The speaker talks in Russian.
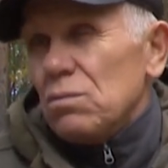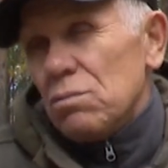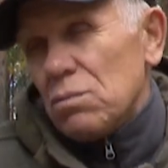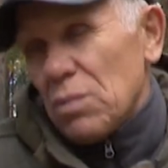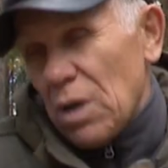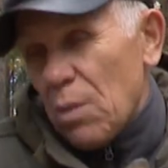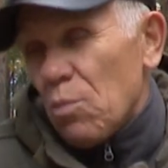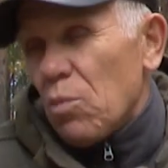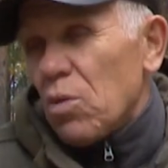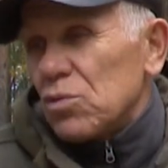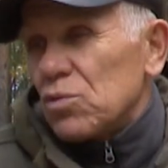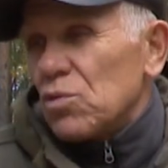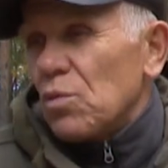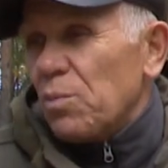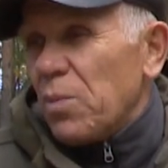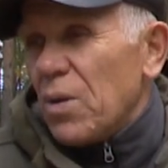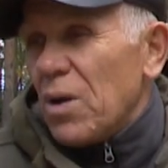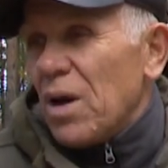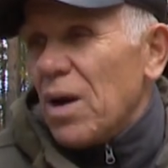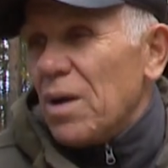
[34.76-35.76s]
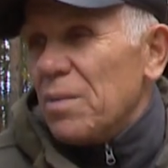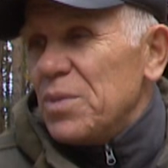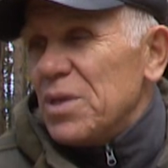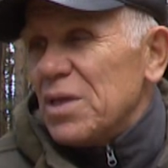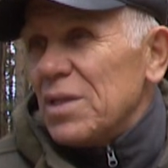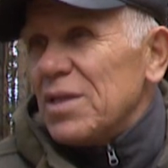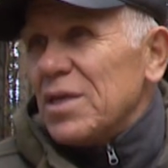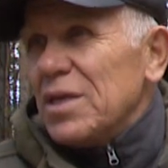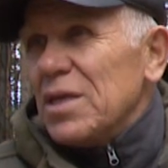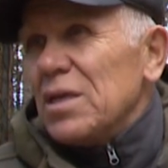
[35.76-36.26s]
работу по
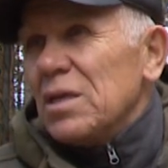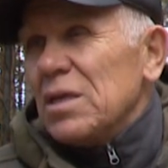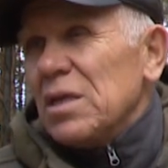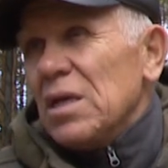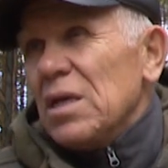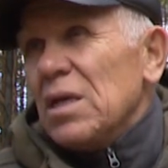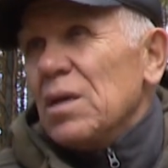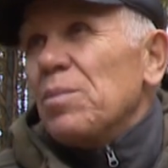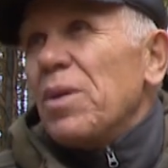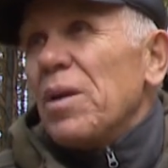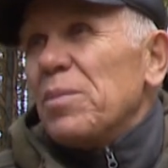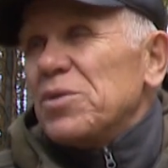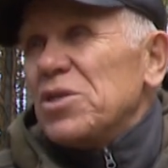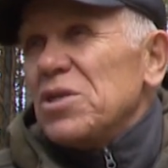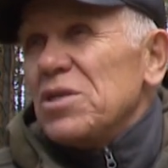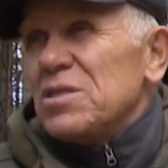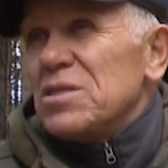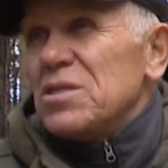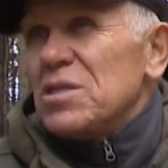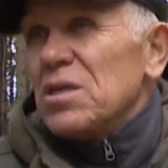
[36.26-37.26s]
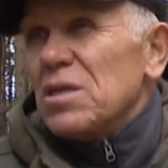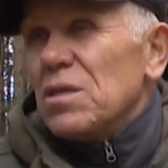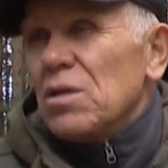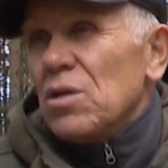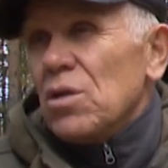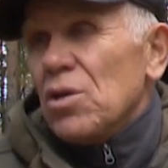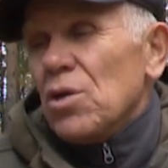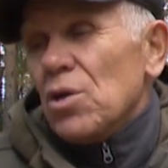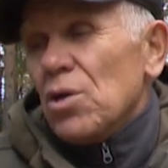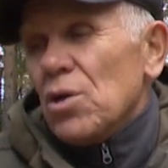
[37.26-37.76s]
белке, по птице.
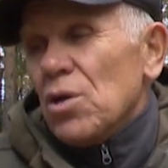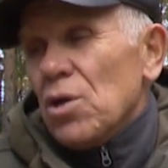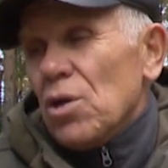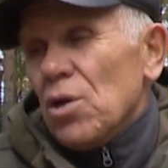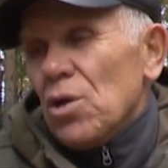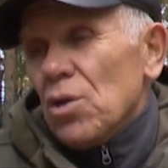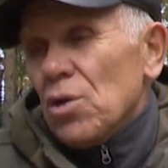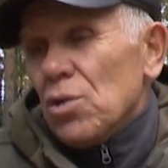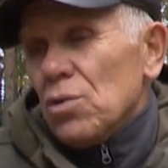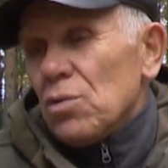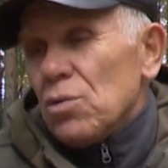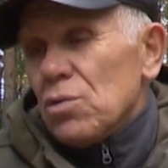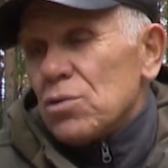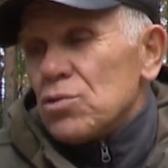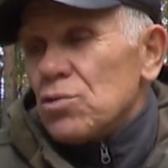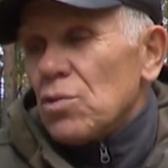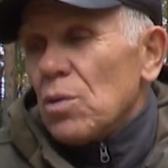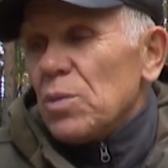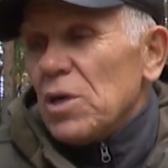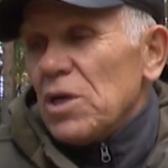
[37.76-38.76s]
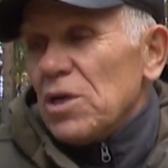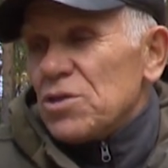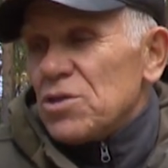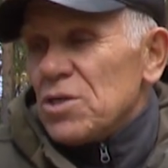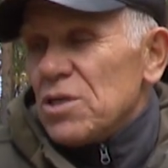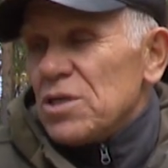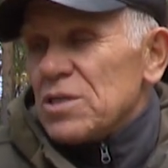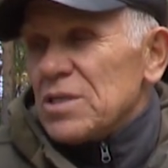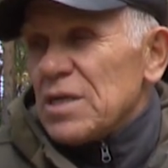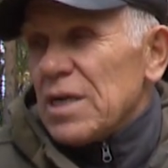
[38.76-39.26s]
Но Соболя
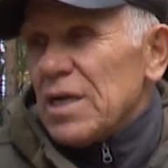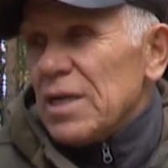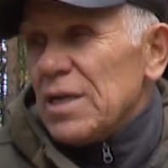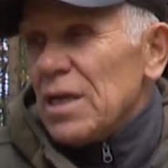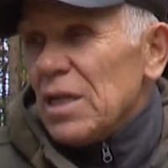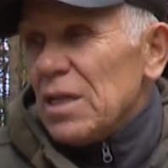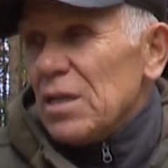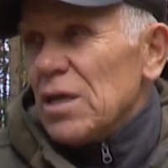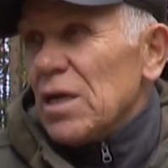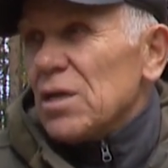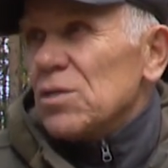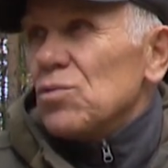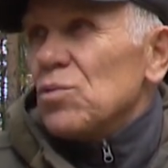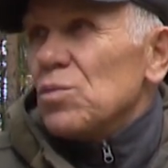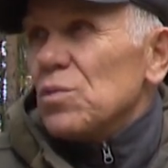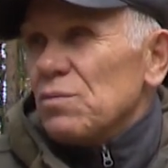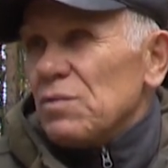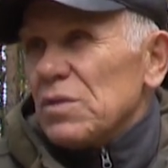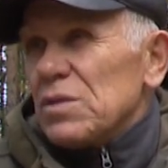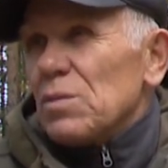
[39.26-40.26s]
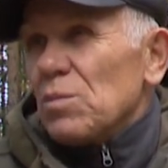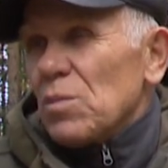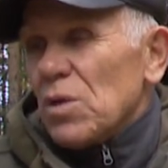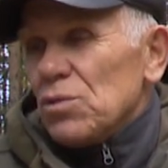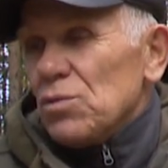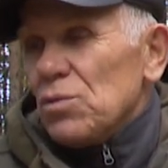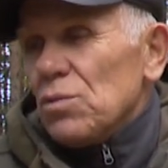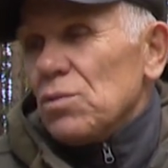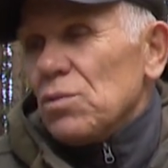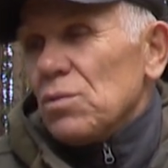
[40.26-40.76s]
еще не загонял. Я думаю, в этом
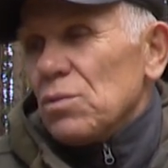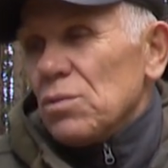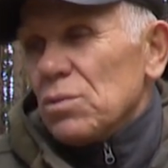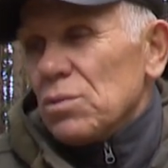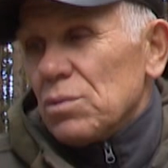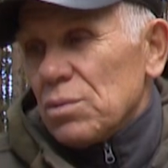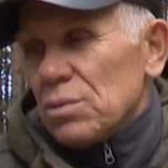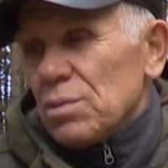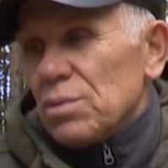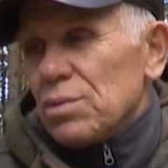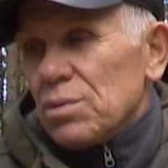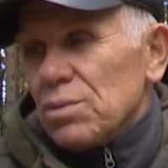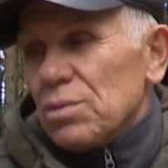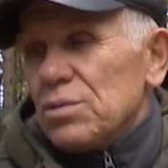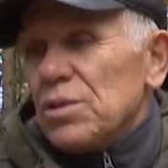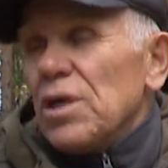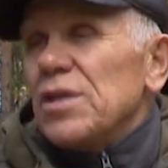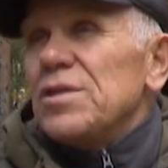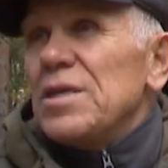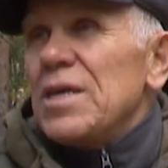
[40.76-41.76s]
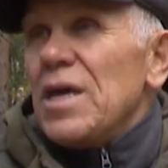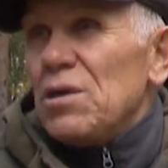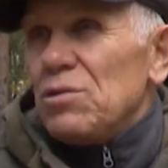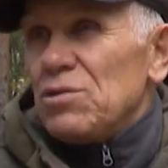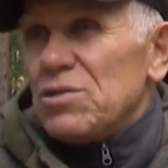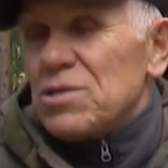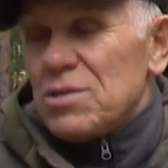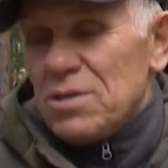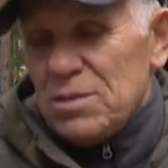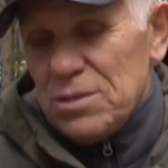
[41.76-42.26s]
году
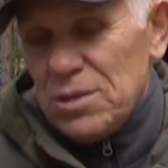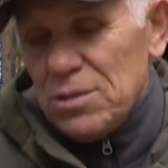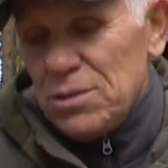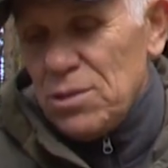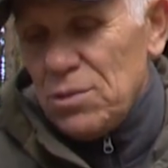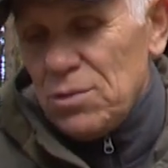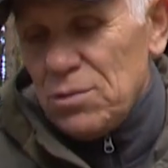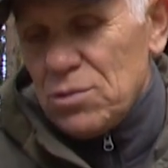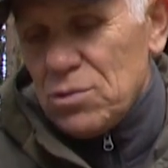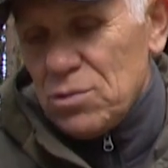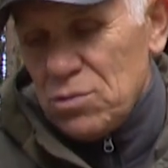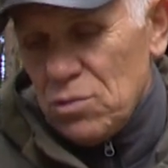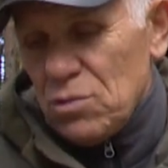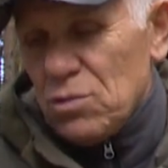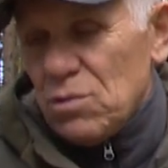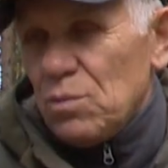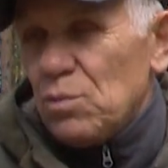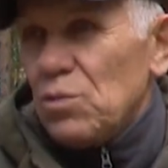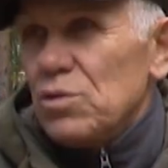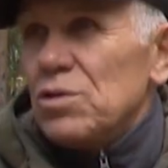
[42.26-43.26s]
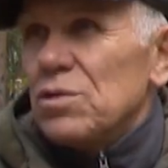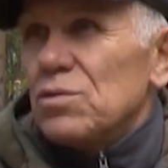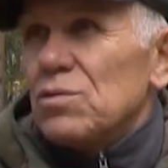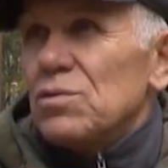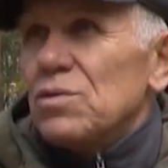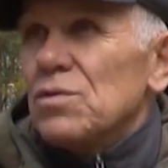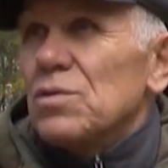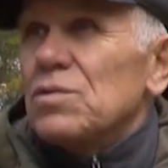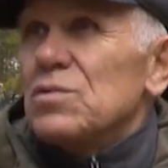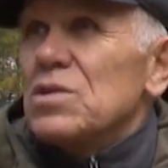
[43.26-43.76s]
Надеюсь, надеюсь, что будет у
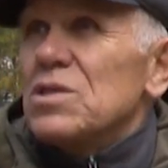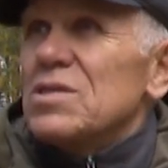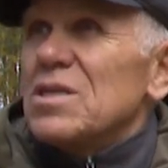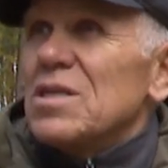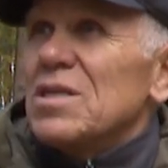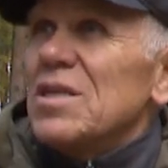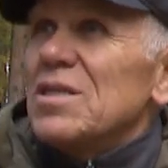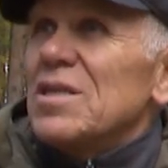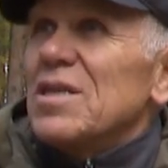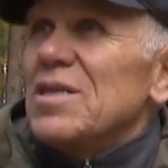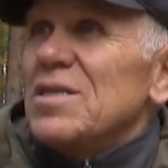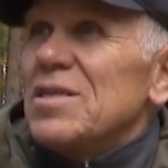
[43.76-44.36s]
него все задатки